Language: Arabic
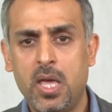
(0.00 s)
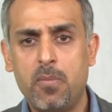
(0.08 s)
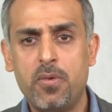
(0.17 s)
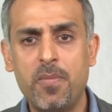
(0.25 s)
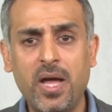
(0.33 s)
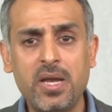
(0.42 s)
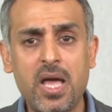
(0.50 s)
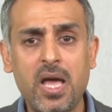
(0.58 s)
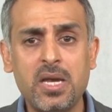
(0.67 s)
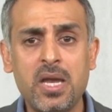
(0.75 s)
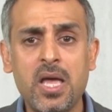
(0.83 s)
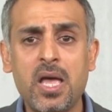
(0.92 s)
بمعنى
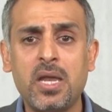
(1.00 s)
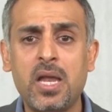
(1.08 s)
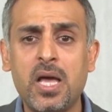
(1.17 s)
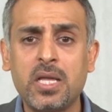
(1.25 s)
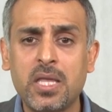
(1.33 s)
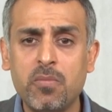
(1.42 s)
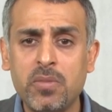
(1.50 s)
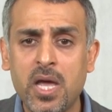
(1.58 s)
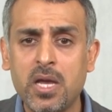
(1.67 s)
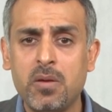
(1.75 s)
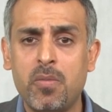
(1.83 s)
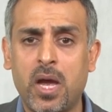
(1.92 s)
انها لا
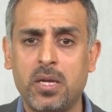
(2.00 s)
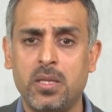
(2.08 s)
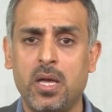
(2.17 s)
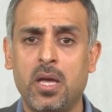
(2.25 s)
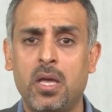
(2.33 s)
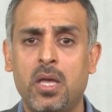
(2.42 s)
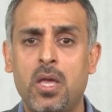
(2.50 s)
تملا المعده